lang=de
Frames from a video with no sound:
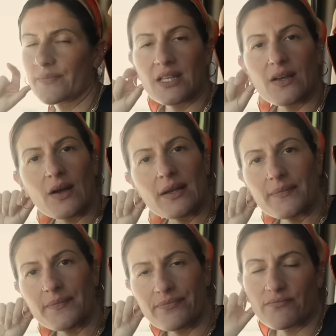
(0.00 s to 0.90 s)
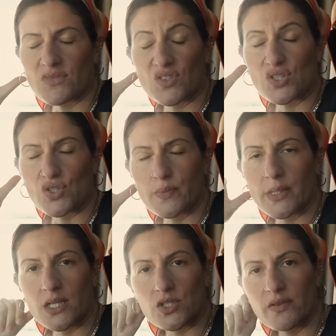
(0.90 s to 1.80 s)
genau an. Deutsche
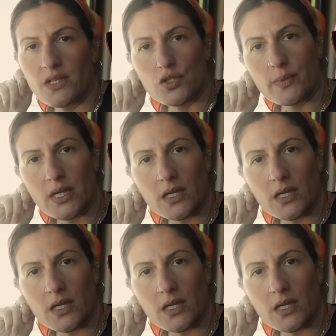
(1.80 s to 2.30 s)
Sprache, schwere Sprache.